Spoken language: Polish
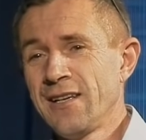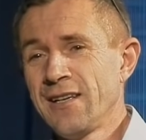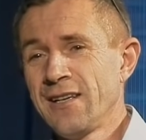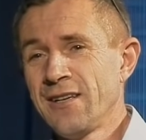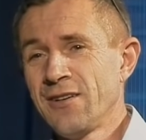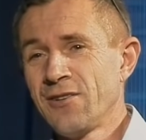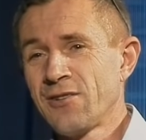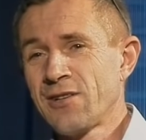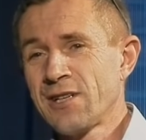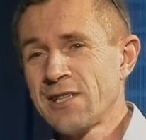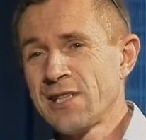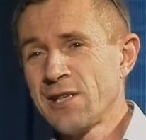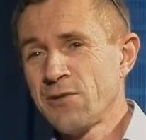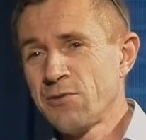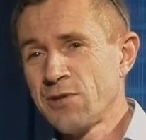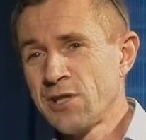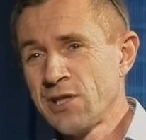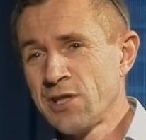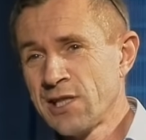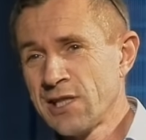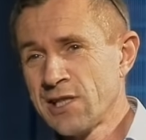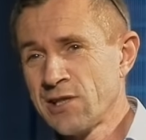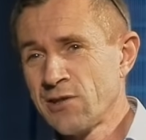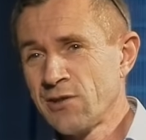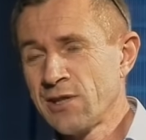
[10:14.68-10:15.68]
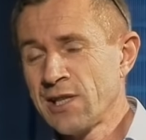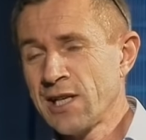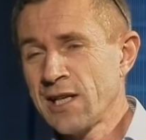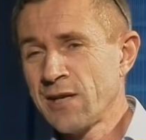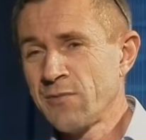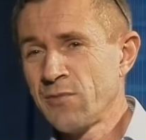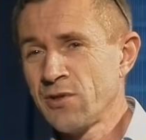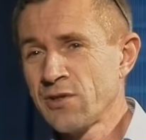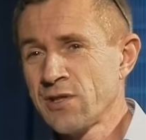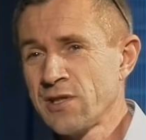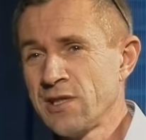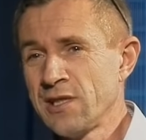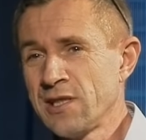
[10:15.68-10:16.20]
Y, okazało się, że jest to tak
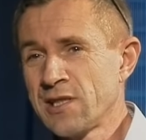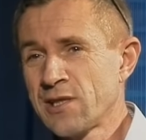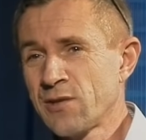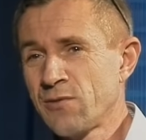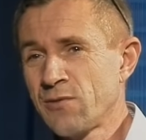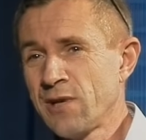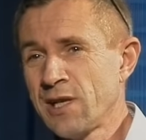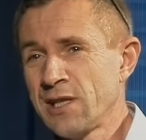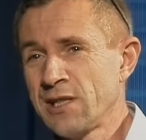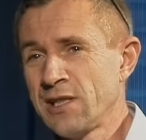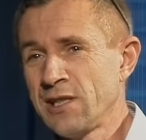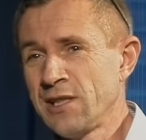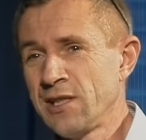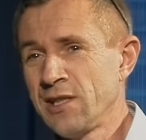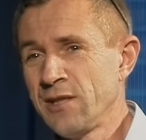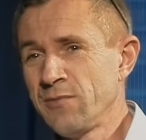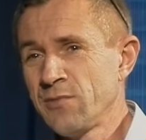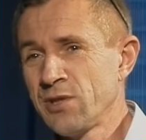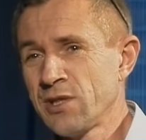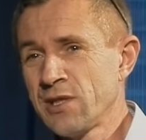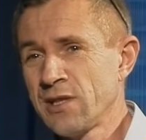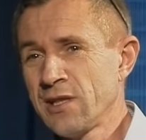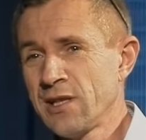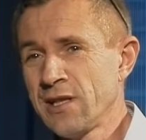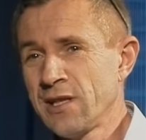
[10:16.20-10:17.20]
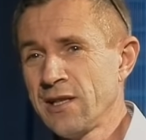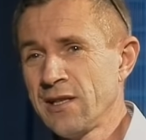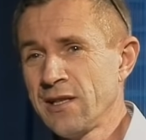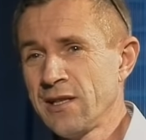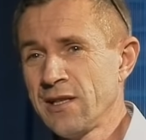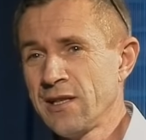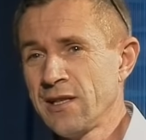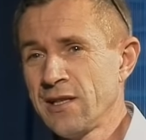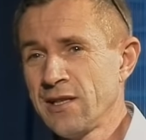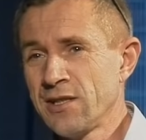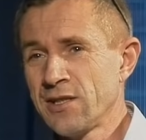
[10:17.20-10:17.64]
mocny skład i team, że,